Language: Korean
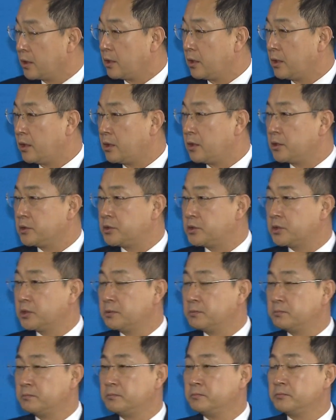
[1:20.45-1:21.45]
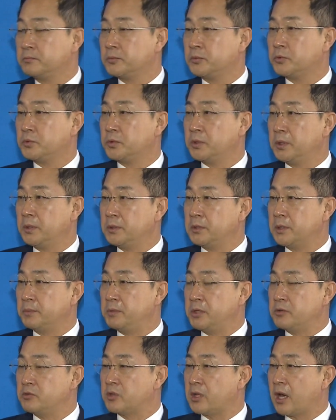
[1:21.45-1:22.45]
뭔가요? 어, 지금 우리 이제
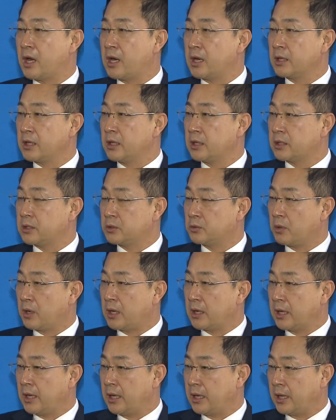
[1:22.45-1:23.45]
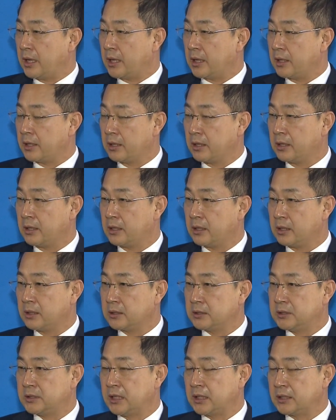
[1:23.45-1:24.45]
민주당이 그 동안에
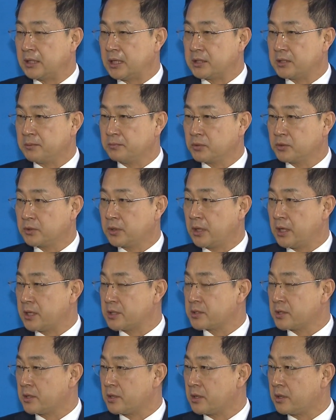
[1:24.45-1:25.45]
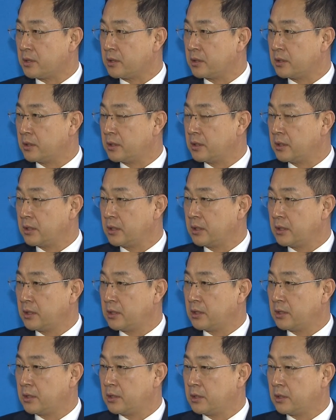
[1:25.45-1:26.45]
지난 대선부터 해서.
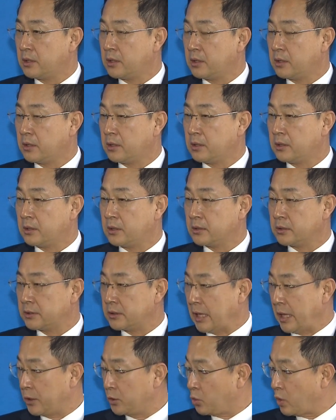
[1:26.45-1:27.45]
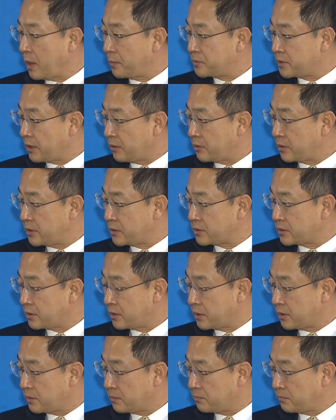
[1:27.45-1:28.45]
어, 대통합
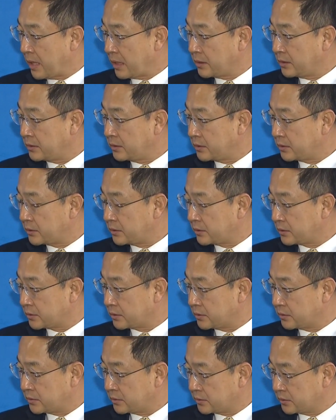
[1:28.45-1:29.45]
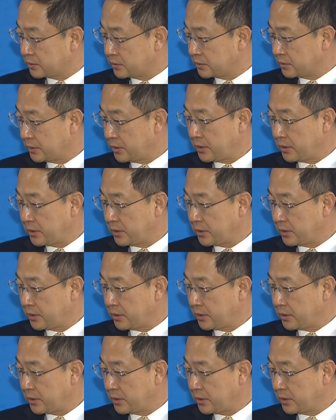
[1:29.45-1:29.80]
차원에서 많은 그